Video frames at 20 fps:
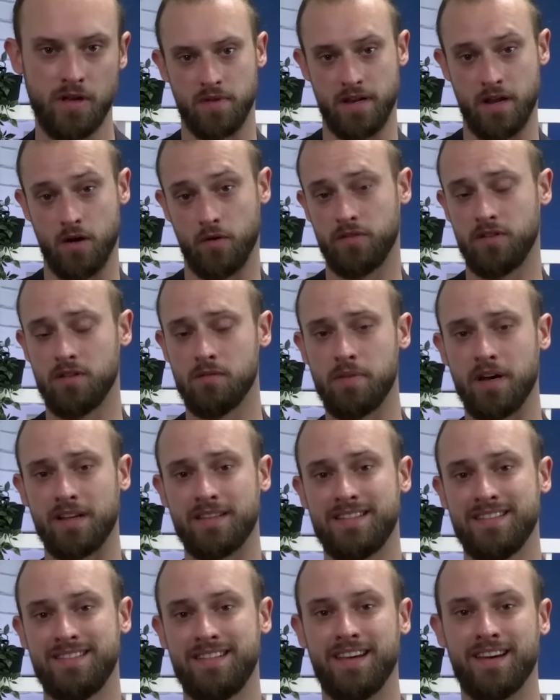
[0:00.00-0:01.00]
il y a aussi une
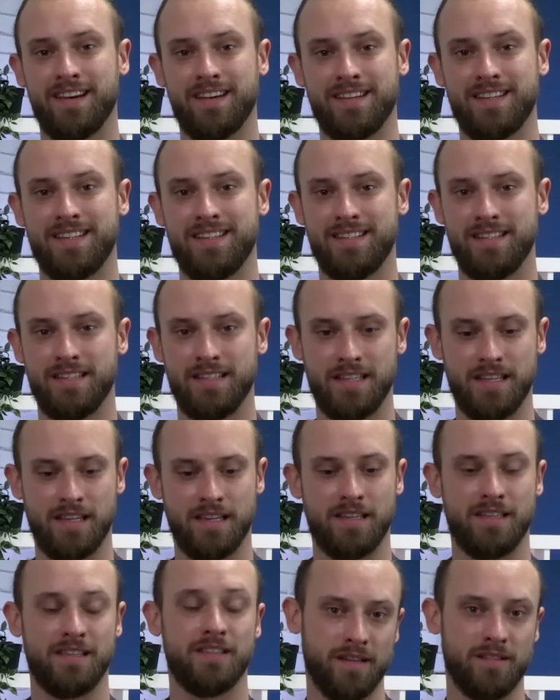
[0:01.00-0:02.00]
partie terrain qui
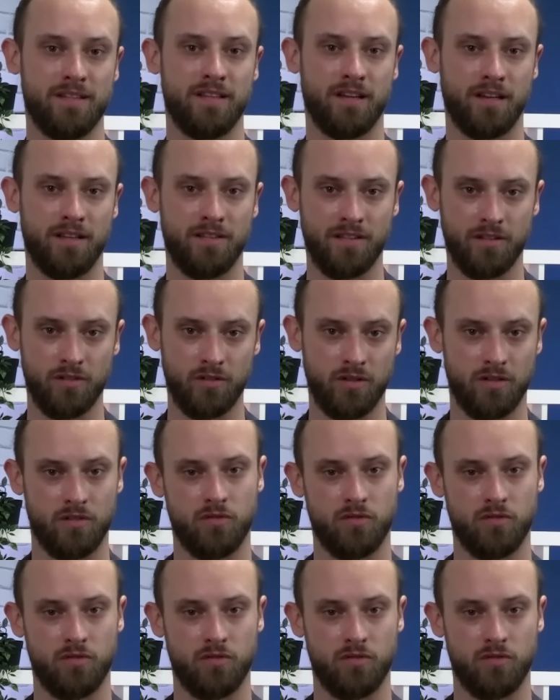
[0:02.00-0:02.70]
est intéressante,